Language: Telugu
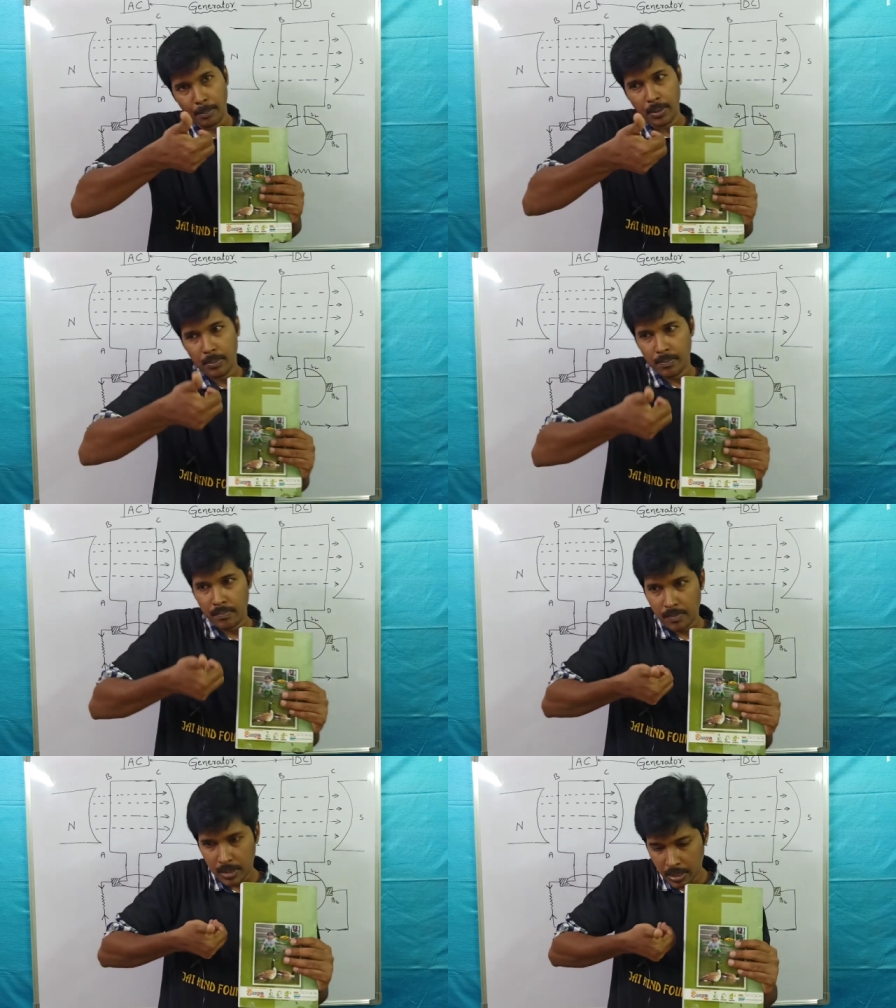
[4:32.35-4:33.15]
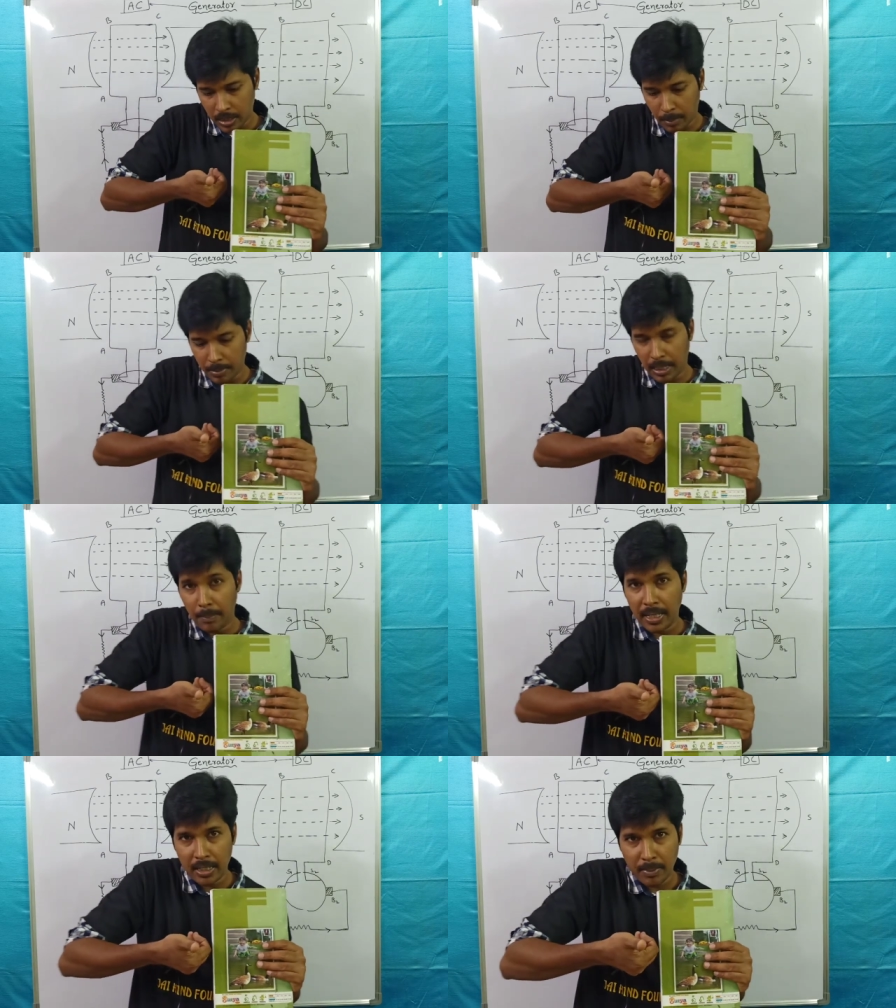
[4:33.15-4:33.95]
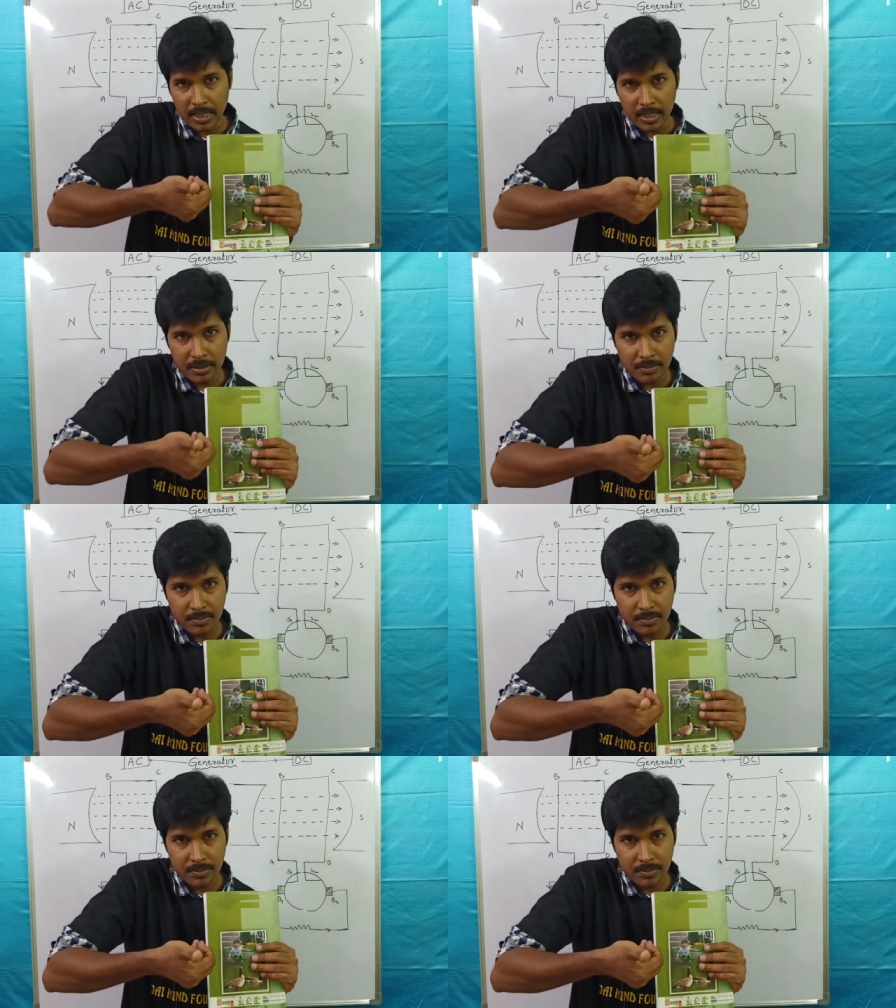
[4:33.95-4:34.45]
తంబు తంబు ఇలా బయటికి పెట్టాలి